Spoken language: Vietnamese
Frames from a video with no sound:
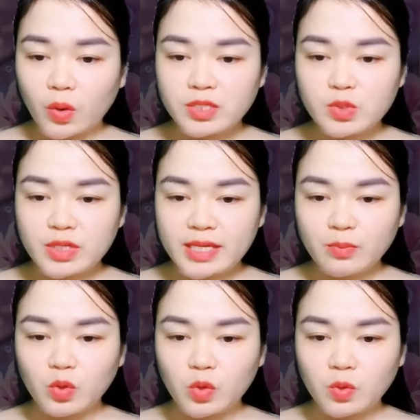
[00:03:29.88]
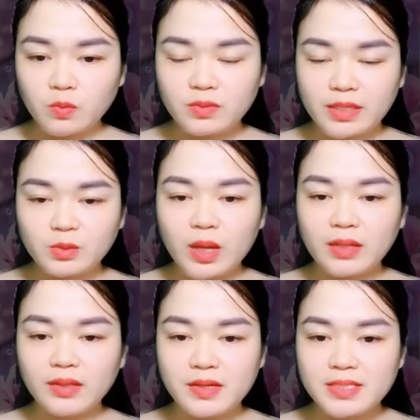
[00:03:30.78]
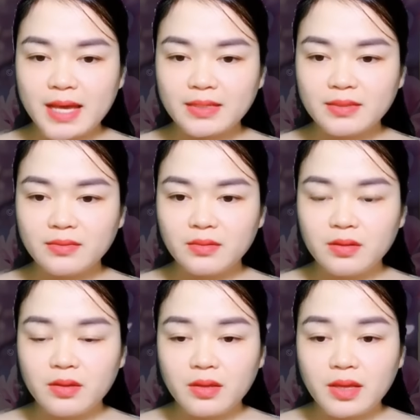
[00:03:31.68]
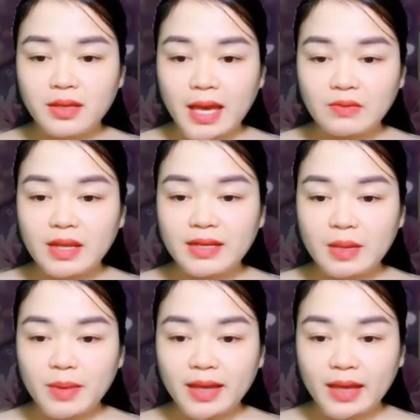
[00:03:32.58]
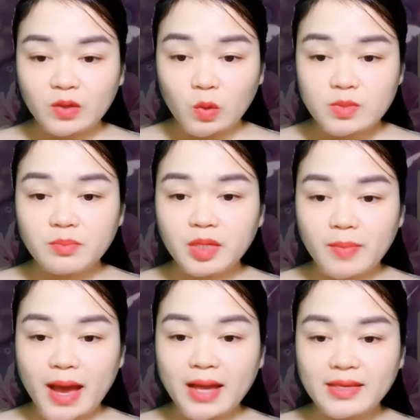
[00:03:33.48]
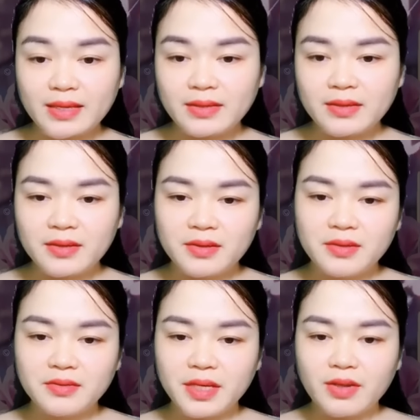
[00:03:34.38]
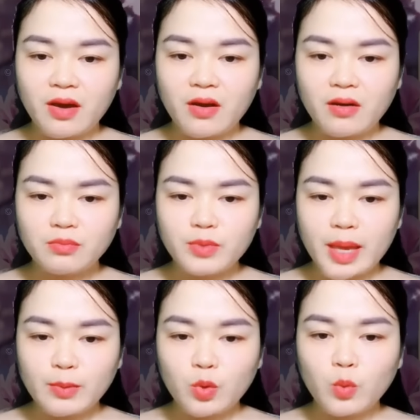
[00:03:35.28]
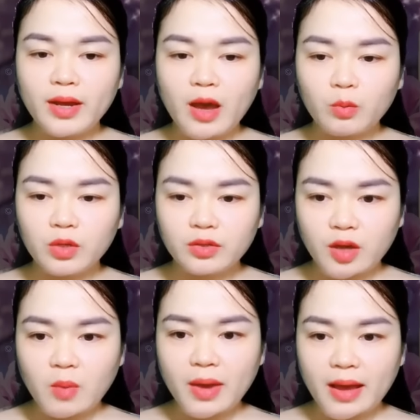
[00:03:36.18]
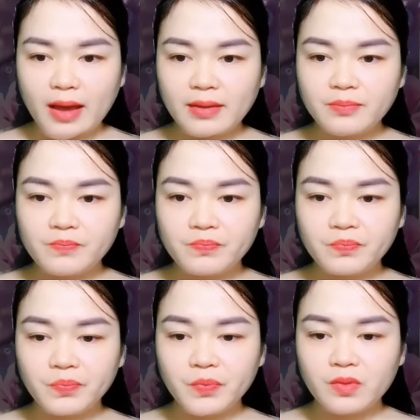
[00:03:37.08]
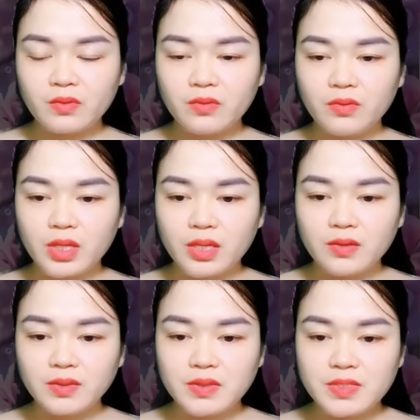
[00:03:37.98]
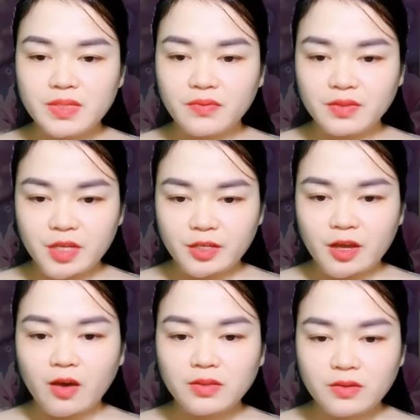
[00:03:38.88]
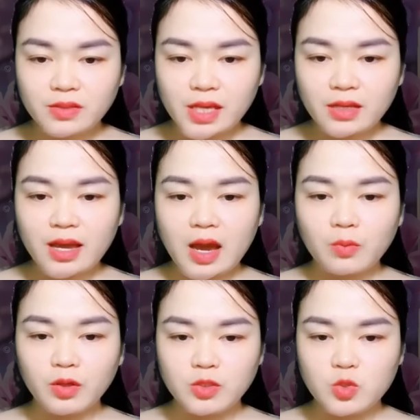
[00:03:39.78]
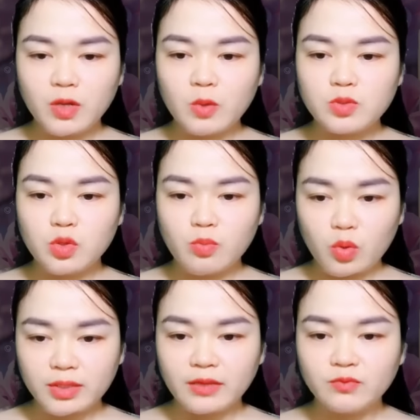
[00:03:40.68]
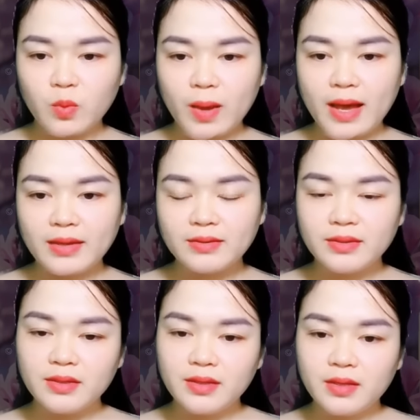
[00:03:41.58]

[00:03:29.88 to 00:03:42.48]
Cô ấy suy nghĩ một lúc, tính toán thời gian. Hẳn là năm 2013 nhỉ? Khi đó em cũng đang học ở đó mà ha. Từ Sở Vân khi đó đương nhiên là học ở trung học số 1 thành phố A.